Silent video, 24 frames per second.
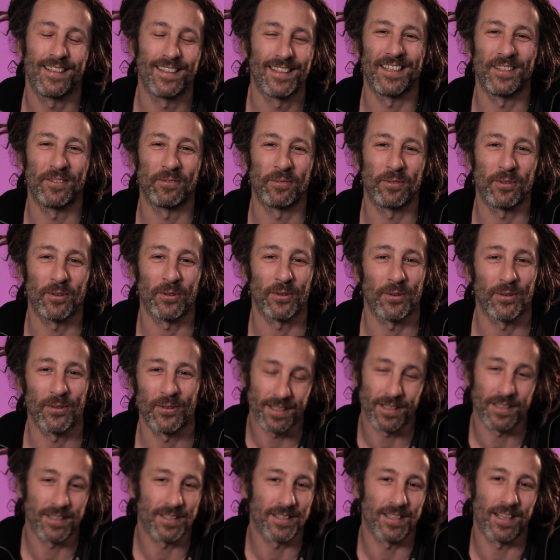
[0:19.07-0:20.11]
Et donc euh,
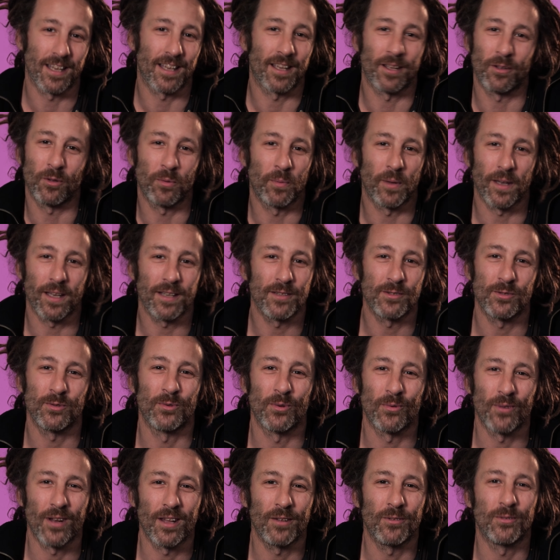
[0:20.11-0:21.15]
j'ai récupéré ce
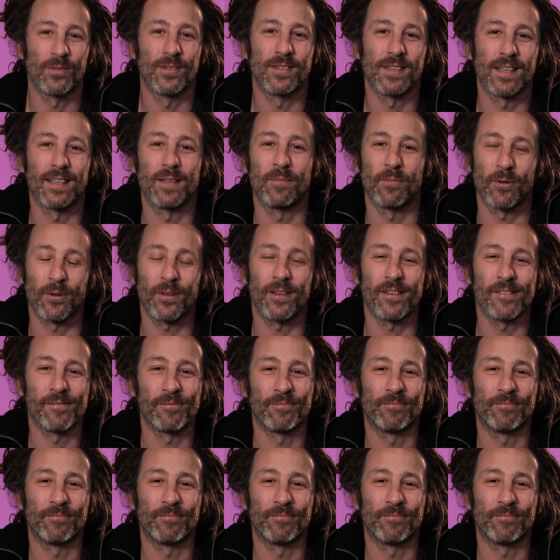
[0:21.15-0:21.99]
nom-là de cette époque.